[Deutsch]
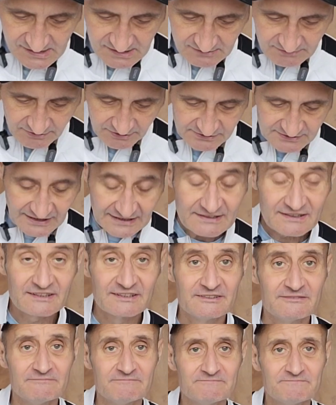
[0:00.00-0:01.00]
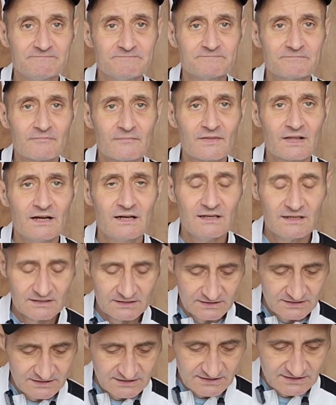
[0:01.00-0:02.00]
von Katrin.
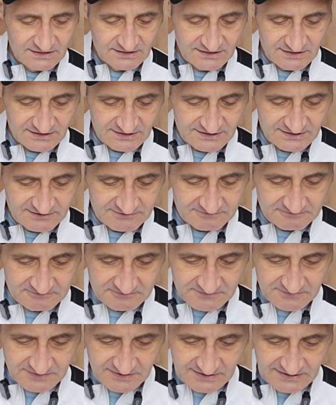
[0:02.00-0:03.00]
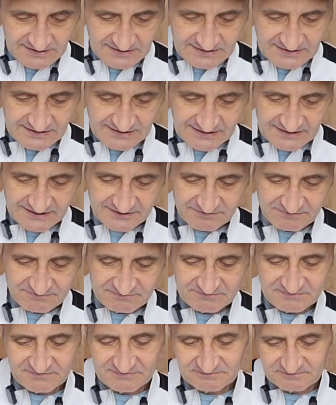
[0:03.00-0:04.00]
Ähm, ich,
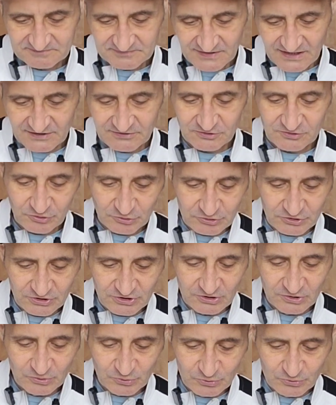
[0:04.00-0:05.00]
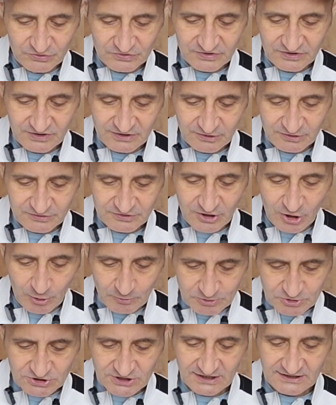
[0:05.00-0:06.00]
also sonnige Grüße aus der
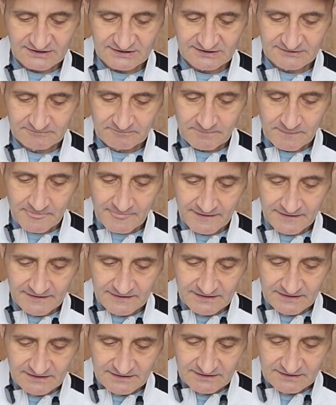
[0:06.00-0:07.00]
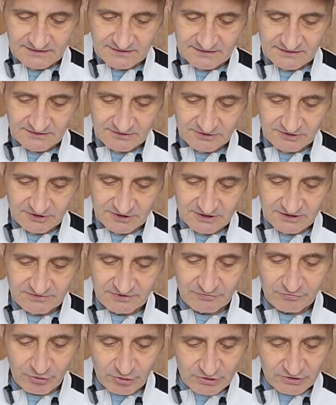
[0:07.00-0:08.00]
Hauptstadt. Äh,
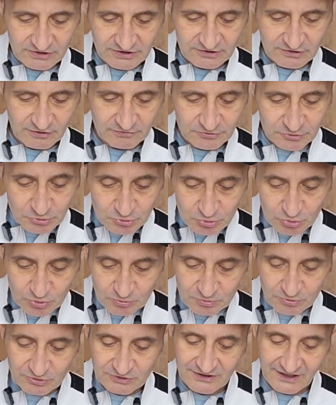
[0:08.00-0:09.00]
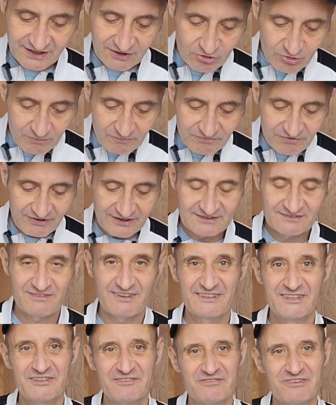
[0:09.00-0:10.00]
verfolge dich auf YouTube und dann kommt was,
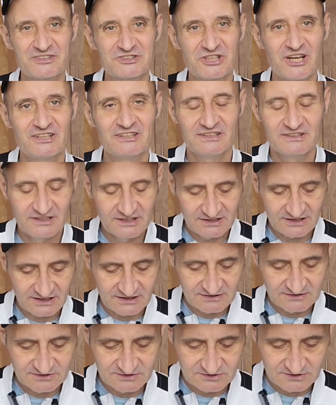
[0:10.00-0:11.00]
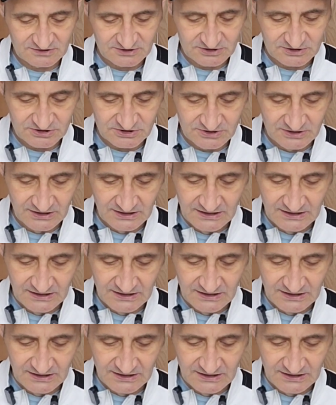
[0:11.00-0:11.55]
was ich wahrscheinlich nicht äh,